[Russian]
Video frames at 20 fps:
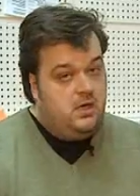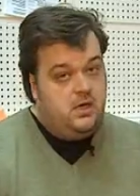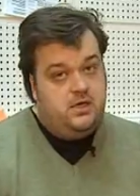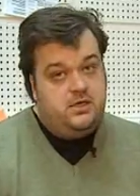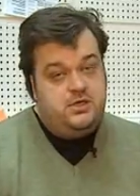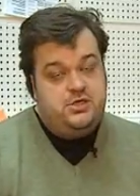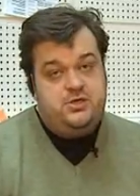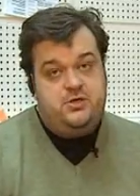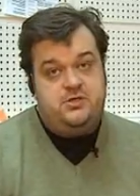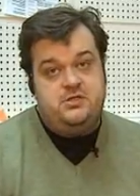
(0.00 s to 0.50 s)
А
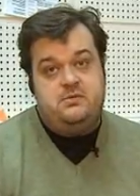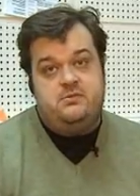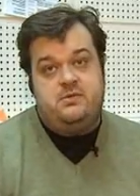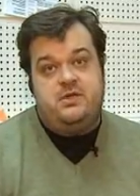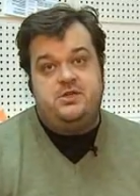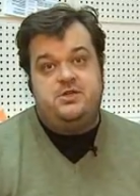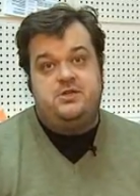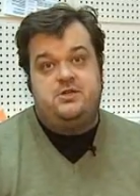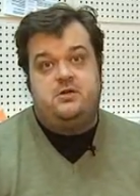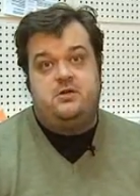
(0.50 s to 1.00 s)
еще один
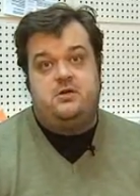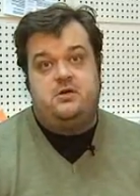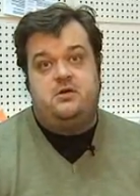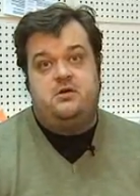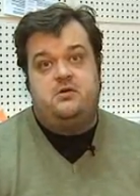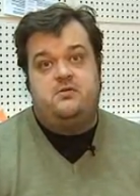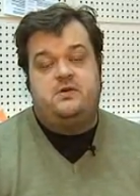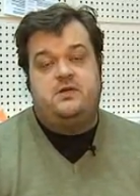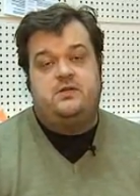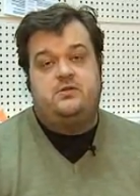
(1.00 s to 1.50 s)
матч,
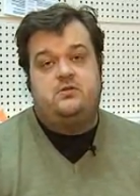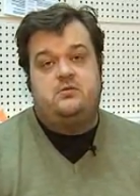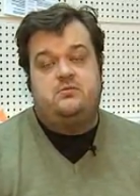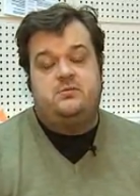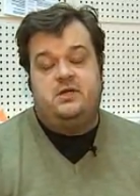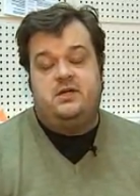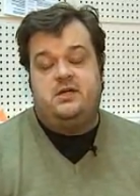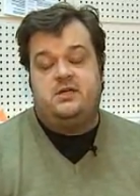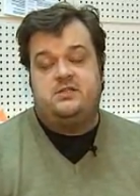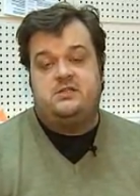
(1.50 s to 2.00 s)
э, в котором,
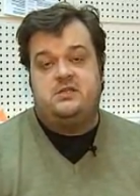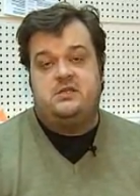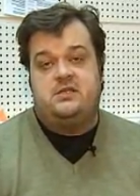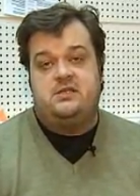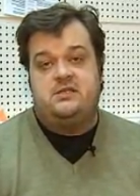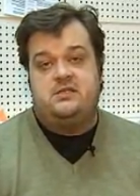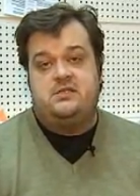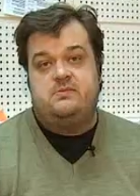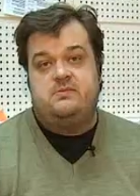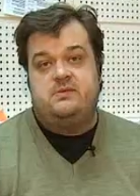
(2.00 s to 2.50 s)
мне кажется,
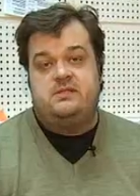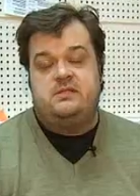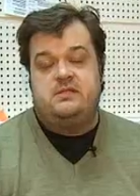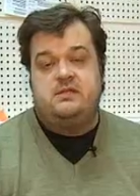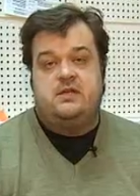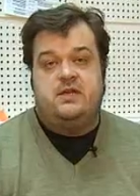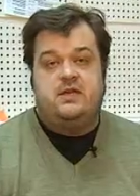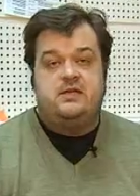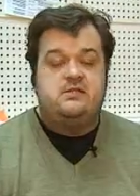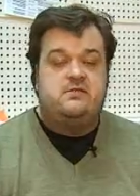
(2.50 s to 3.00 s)
есть смысл
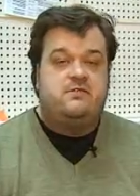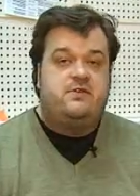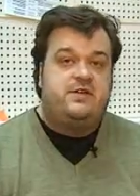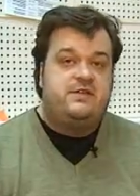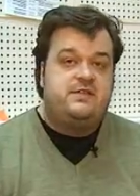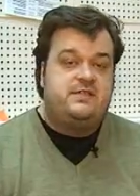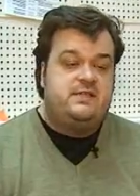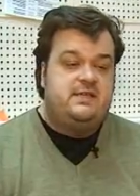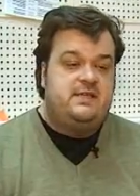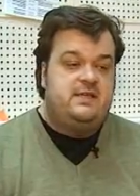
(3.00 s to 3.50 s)
играть в
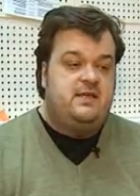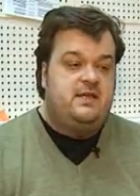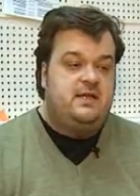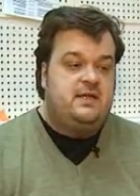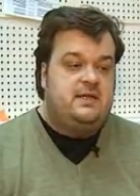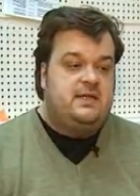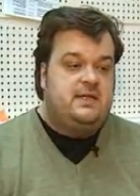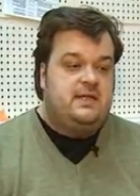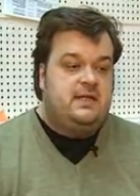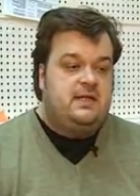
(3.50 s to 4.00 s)
России,
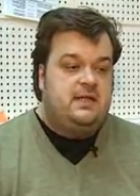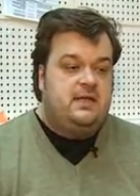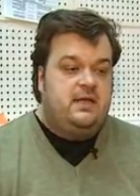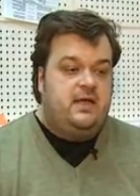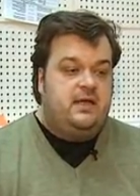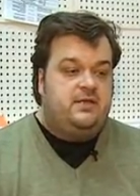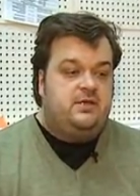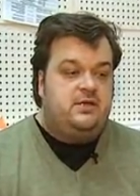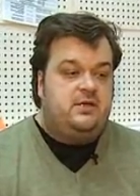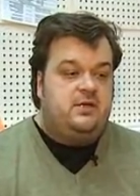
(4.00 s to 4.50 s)

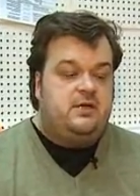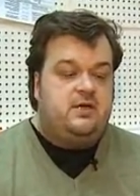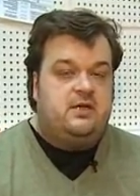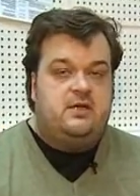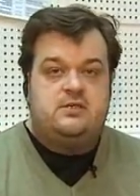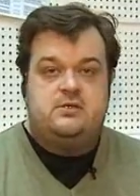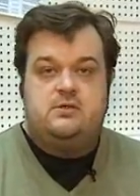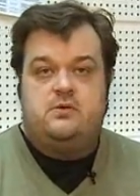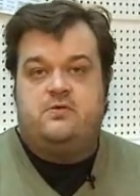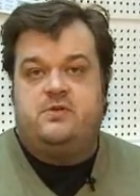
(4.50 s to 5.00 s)
это игра
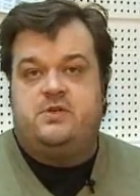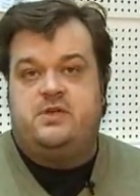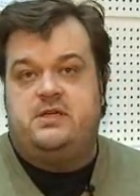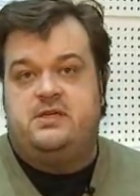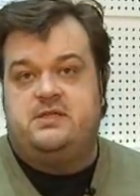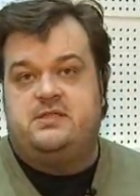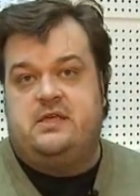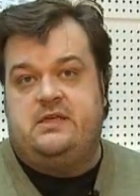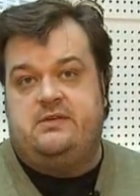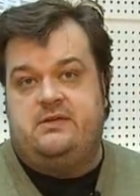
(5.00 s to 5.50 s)
Ростов
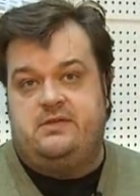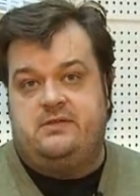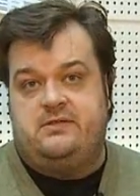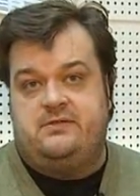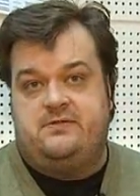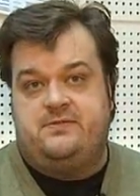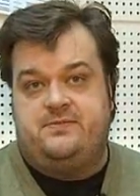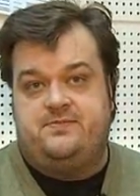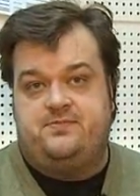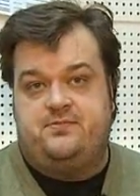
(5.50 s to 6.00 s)
Крылья
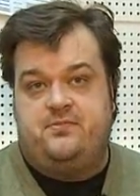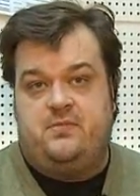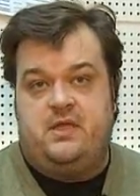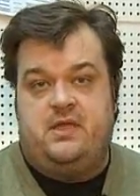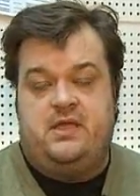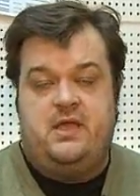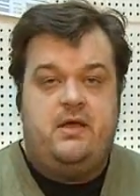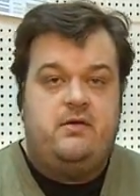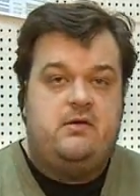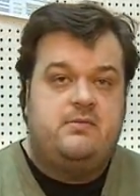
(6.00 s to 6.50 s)
Советов.
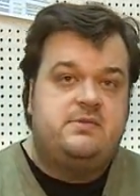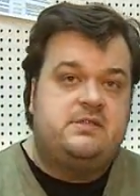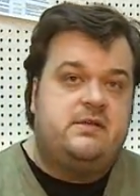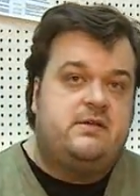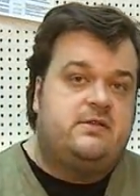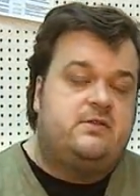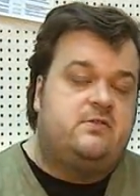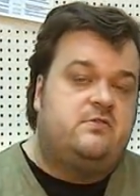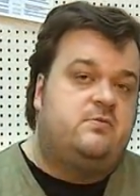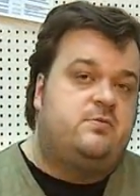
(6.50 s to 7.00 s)
Я вам
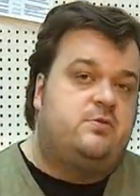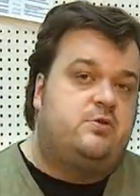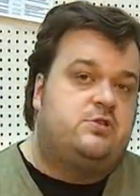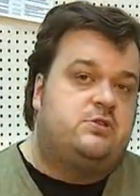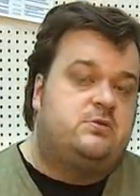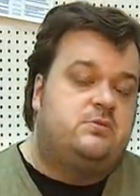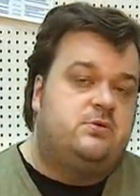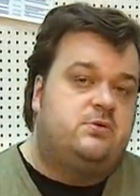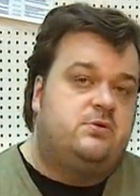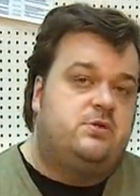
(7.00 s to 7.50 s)
советовал в
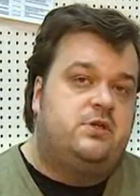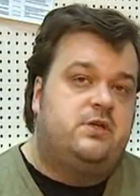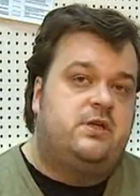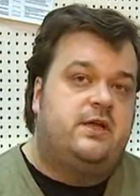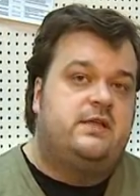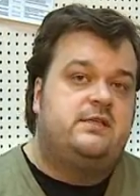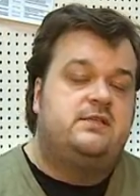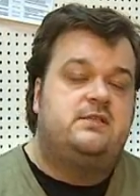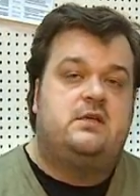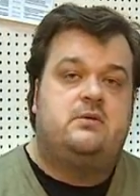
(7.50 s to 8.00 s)
прошлом туре
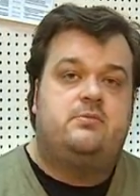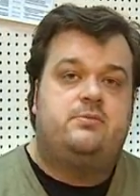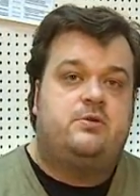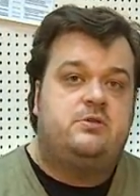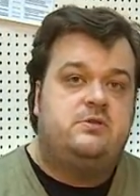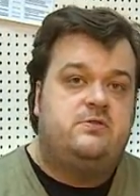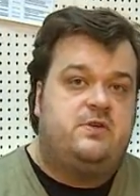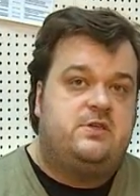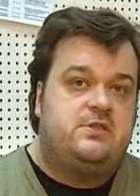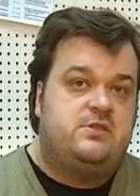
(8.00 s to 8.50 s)
играть Динамо
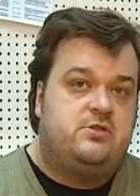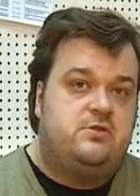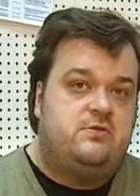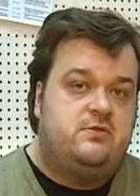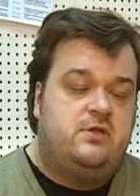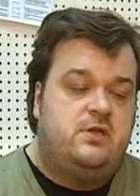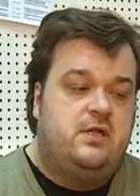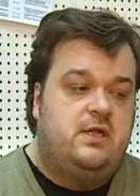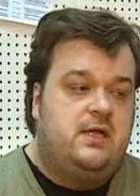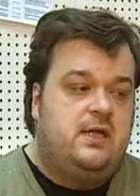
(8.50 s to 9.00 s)
против
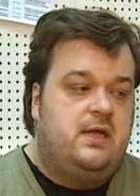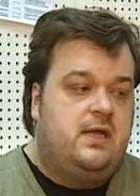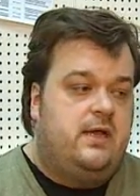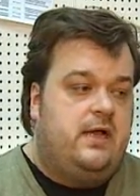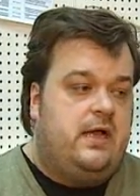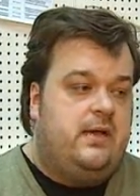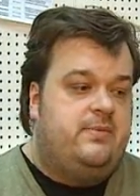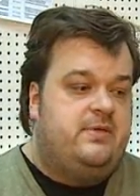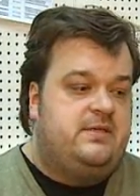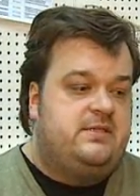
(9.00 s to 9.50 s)
Ростова.
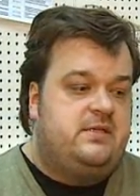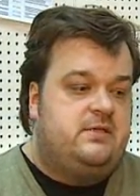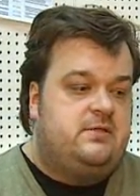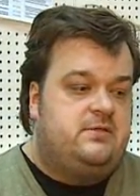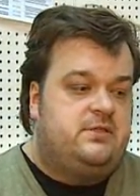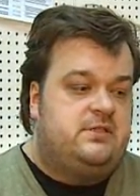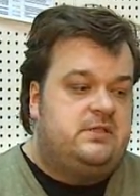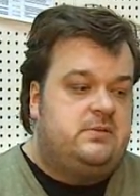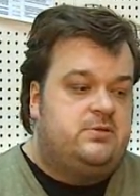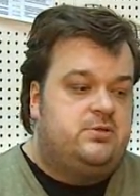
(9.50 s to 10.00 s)

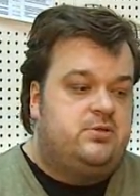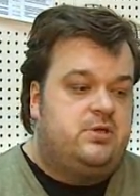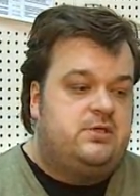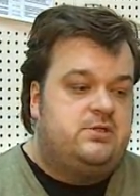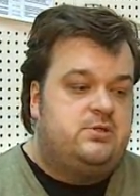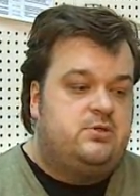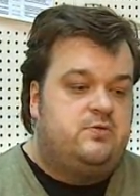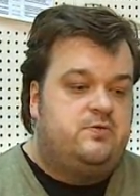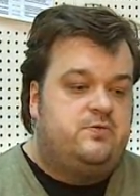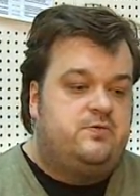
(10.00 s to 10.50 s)
Объяснял это тем, что
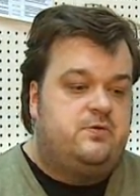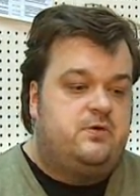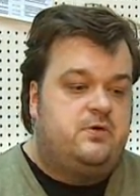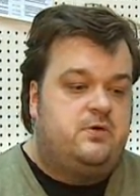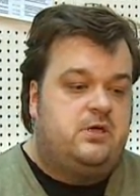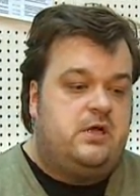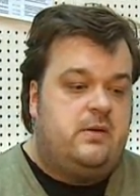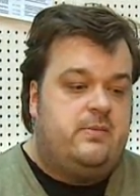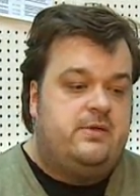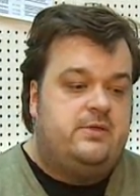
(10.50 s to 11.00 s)
Ростов
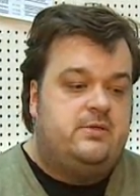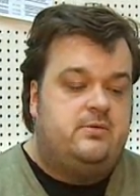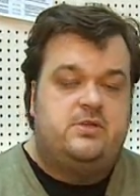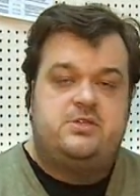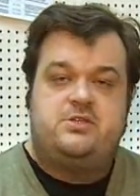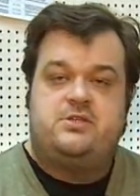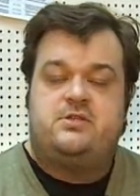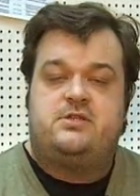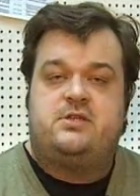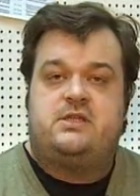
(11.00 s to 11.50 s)
э, команда
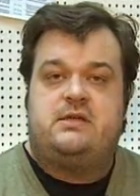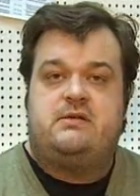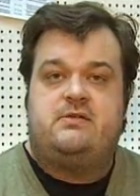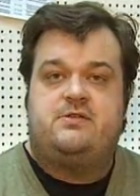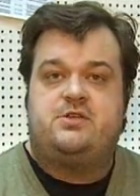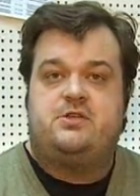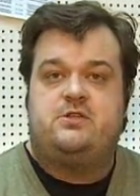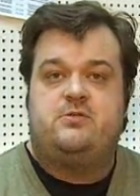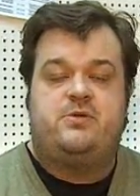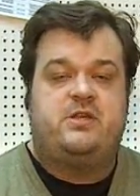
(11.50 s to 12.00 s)
удачно
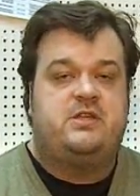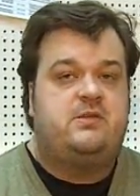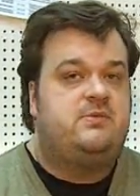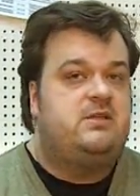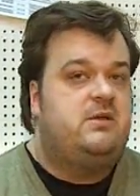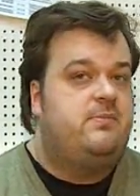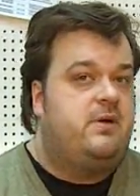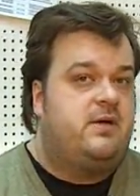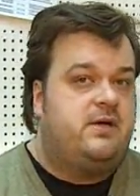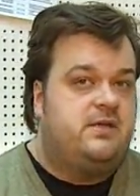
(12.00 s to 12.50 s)
стартовавшая, но при
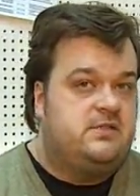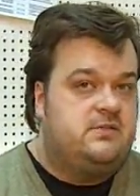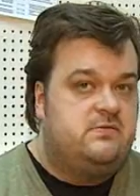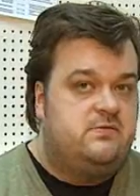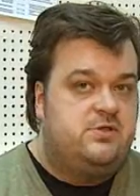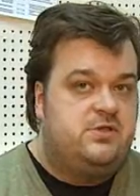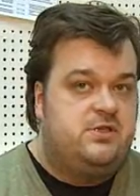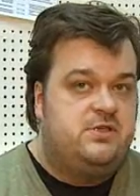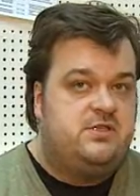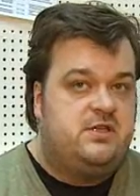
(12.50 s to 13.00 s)
этом не
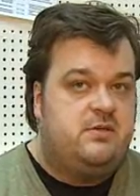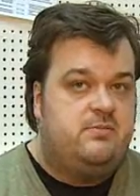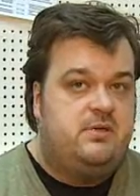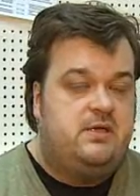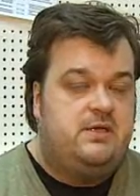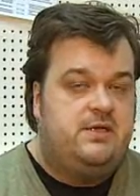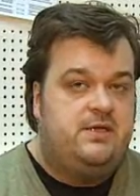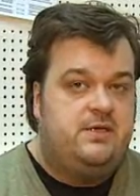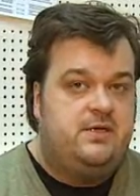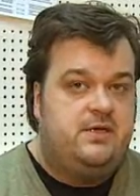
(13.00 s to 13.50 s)
показывающая
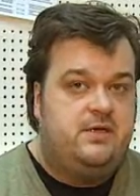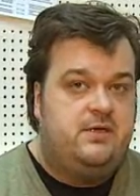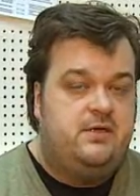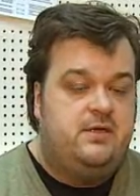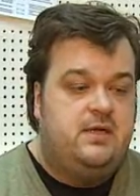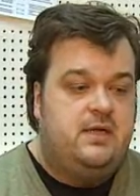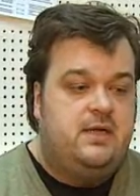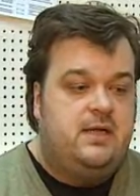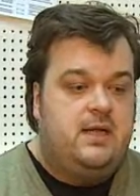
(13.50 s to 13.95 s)
стабильные игры.